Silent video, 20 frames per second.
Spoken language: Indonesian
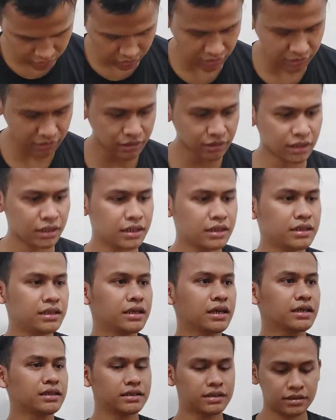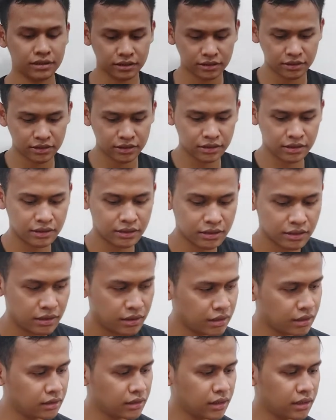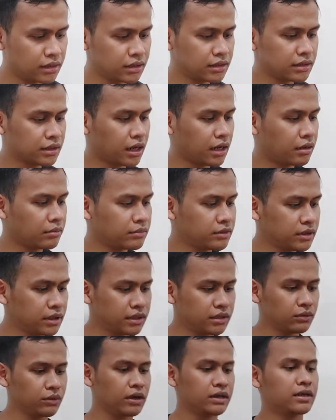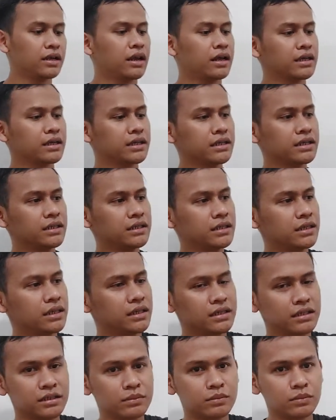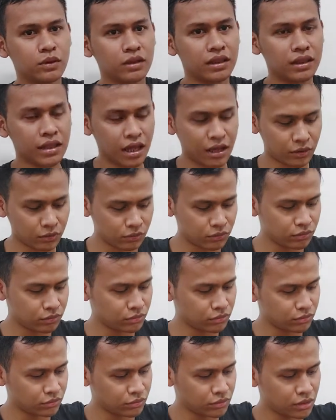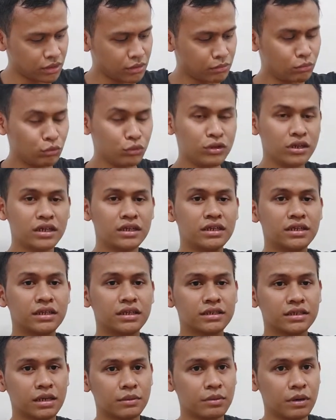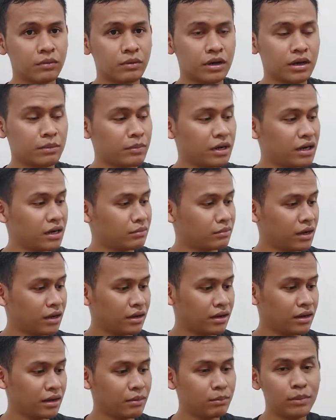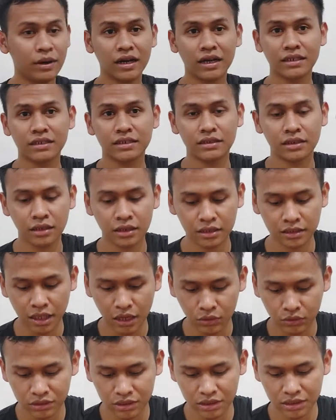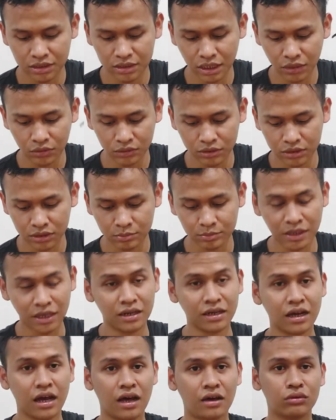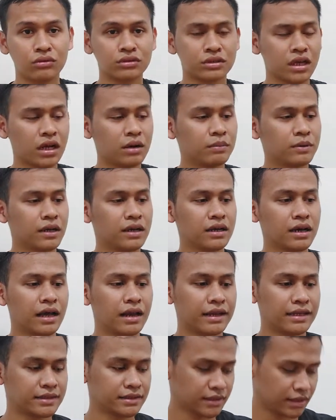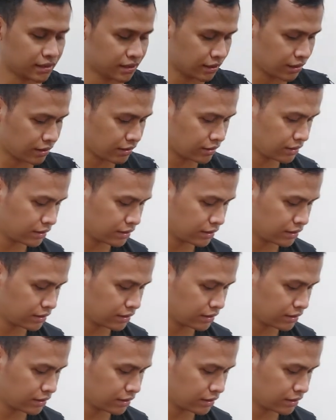ternyata ada ini guys jadi dalamnya ini ada lagi ini ya ini buat naruh mungkin kita bawa kemana-mana pakai taruh sini sarung sini biar nggak rusak biar nggak lecet ya